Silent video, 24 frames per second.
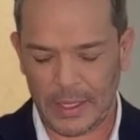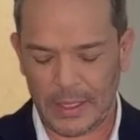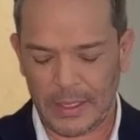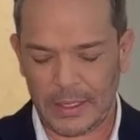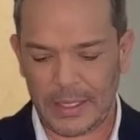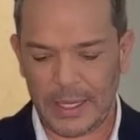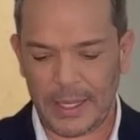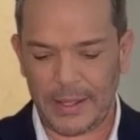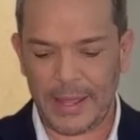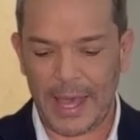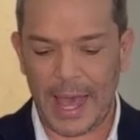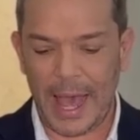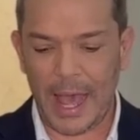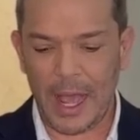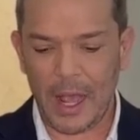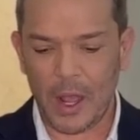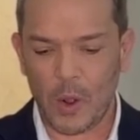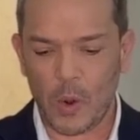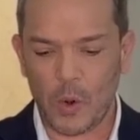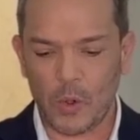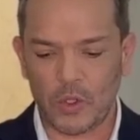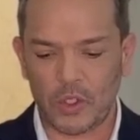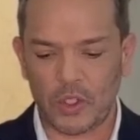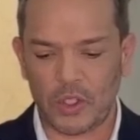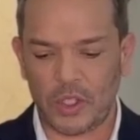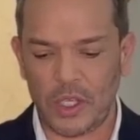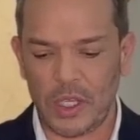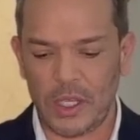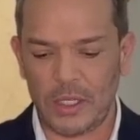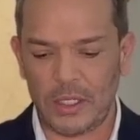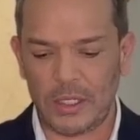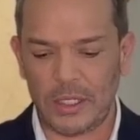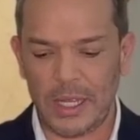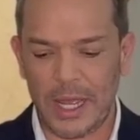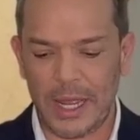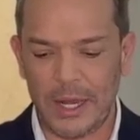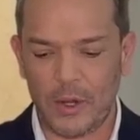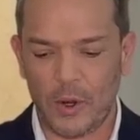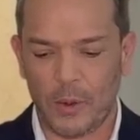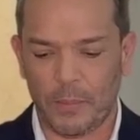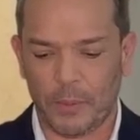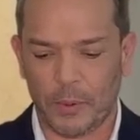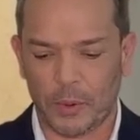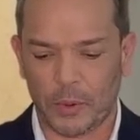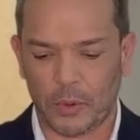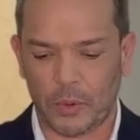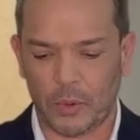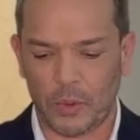Se da justicia en
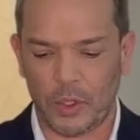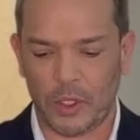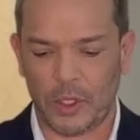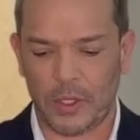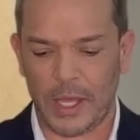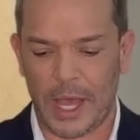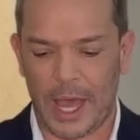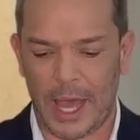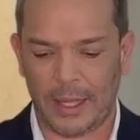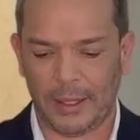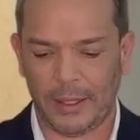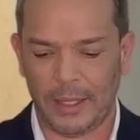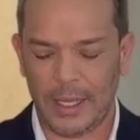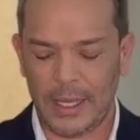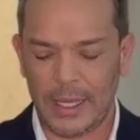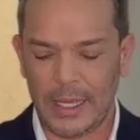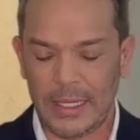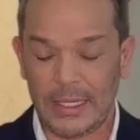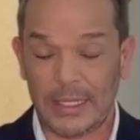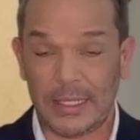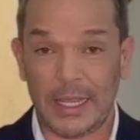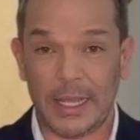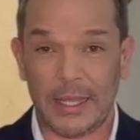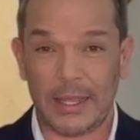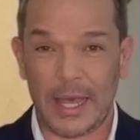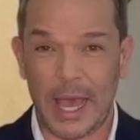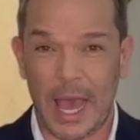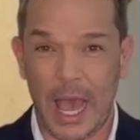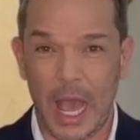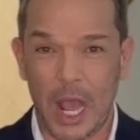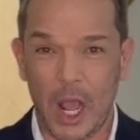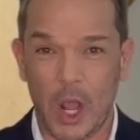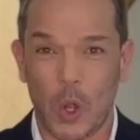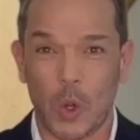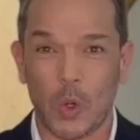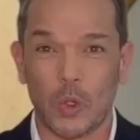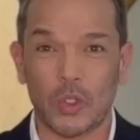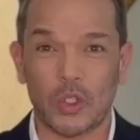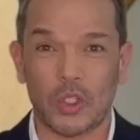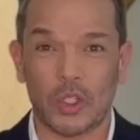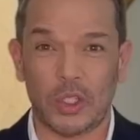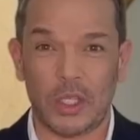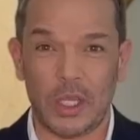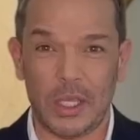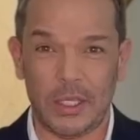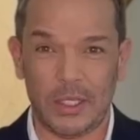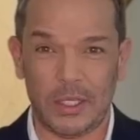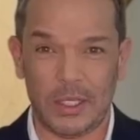oportunidad, se da
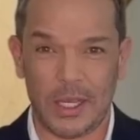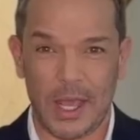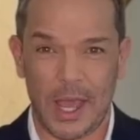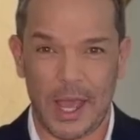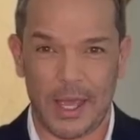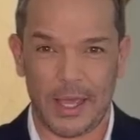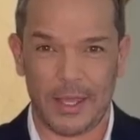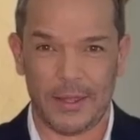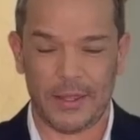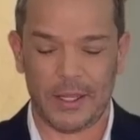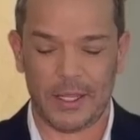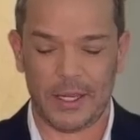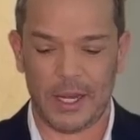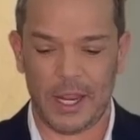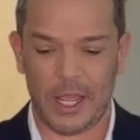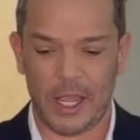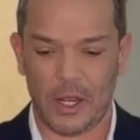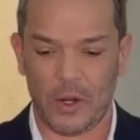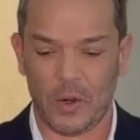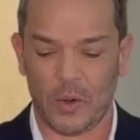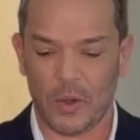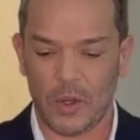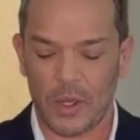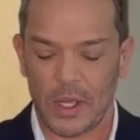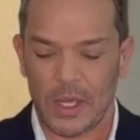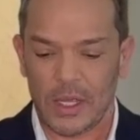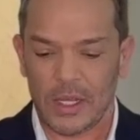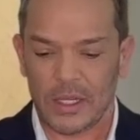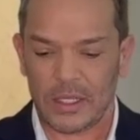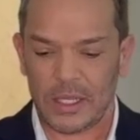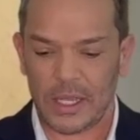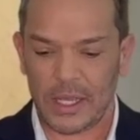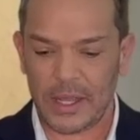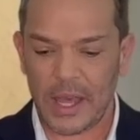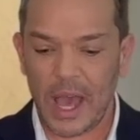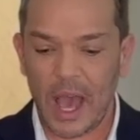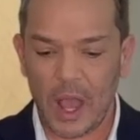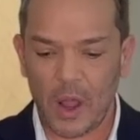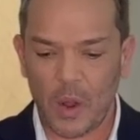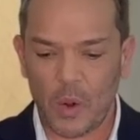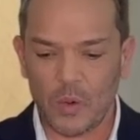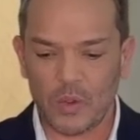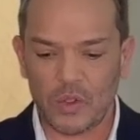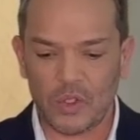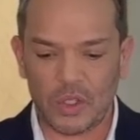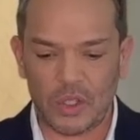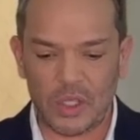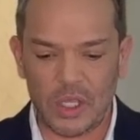justicia en dinero, se da
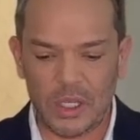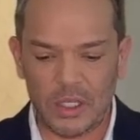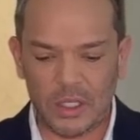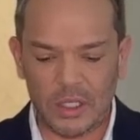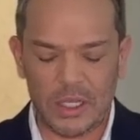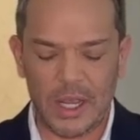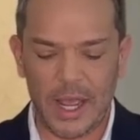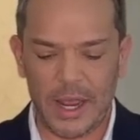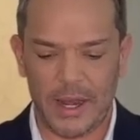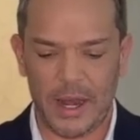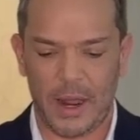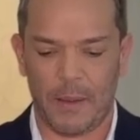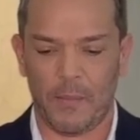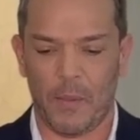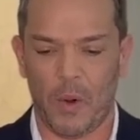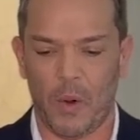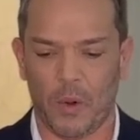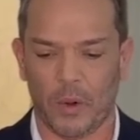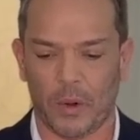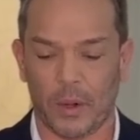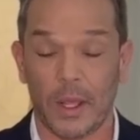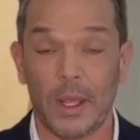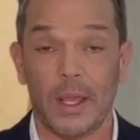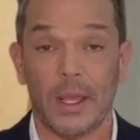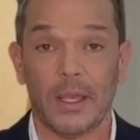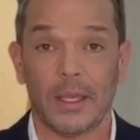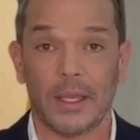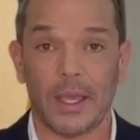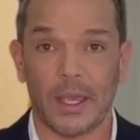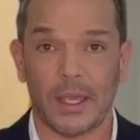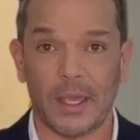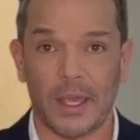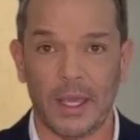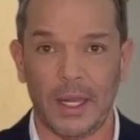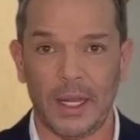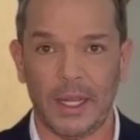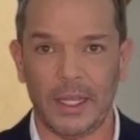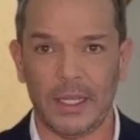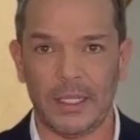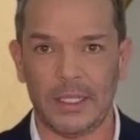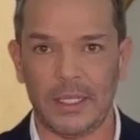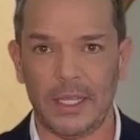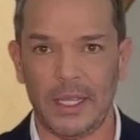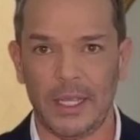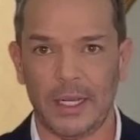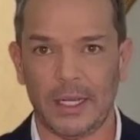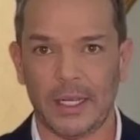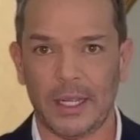justicia en amor, ¿Qué quiere
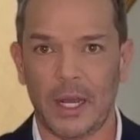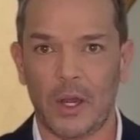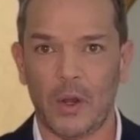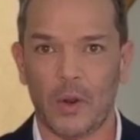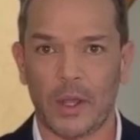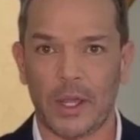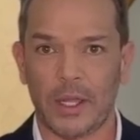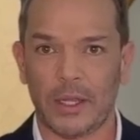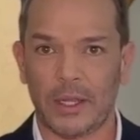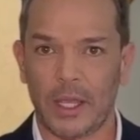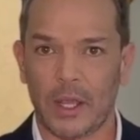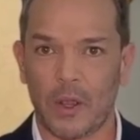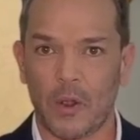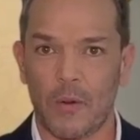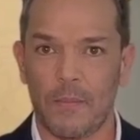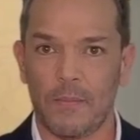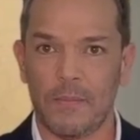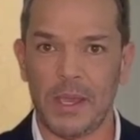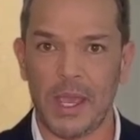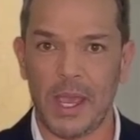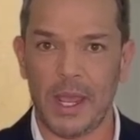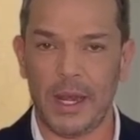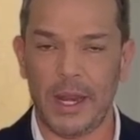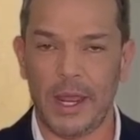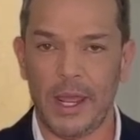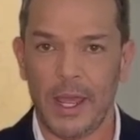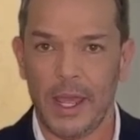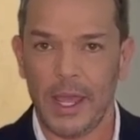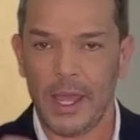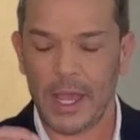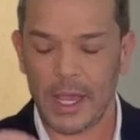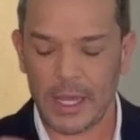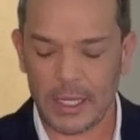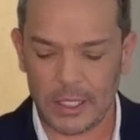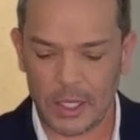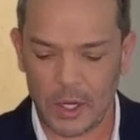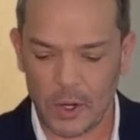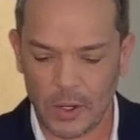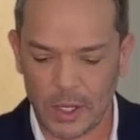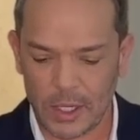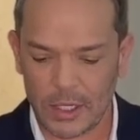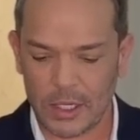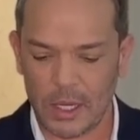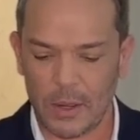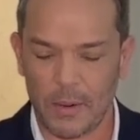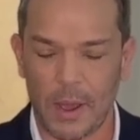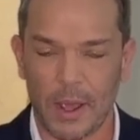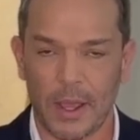decir? Que lo que te conviene es lo
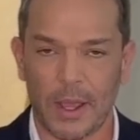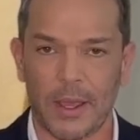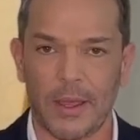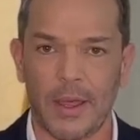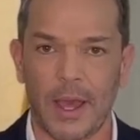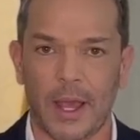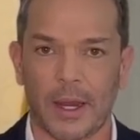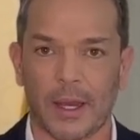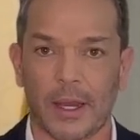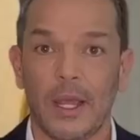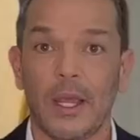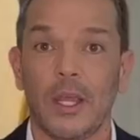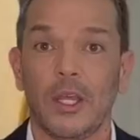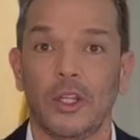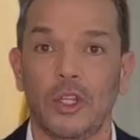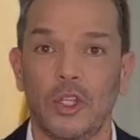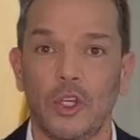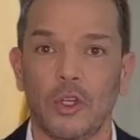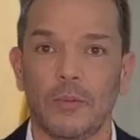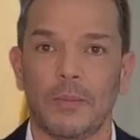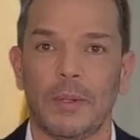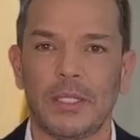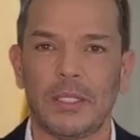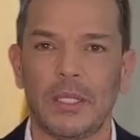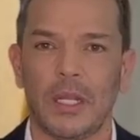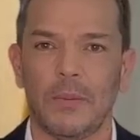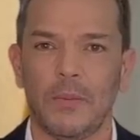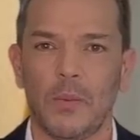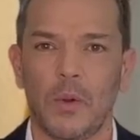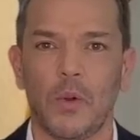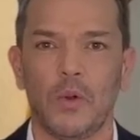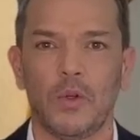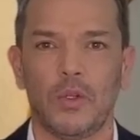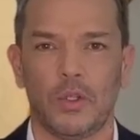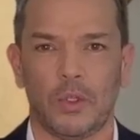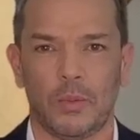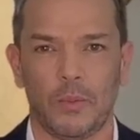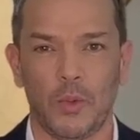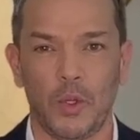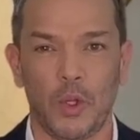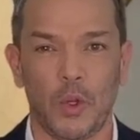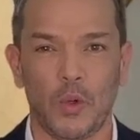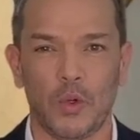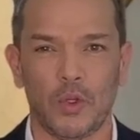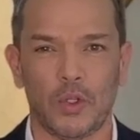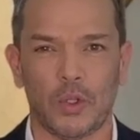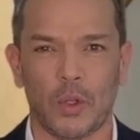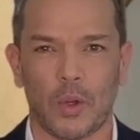que se va a quedar. Dios va a ser muy,
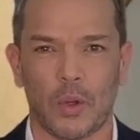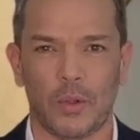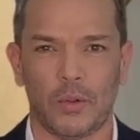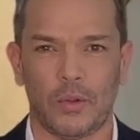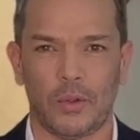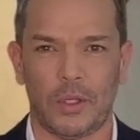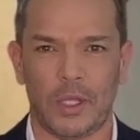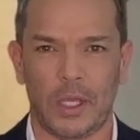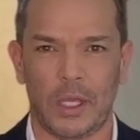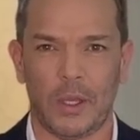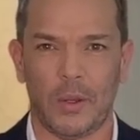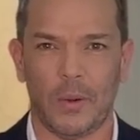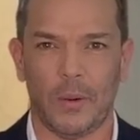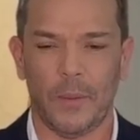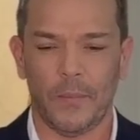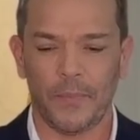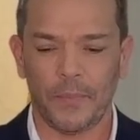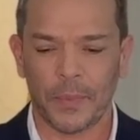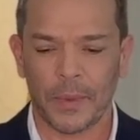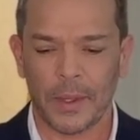justo contigo.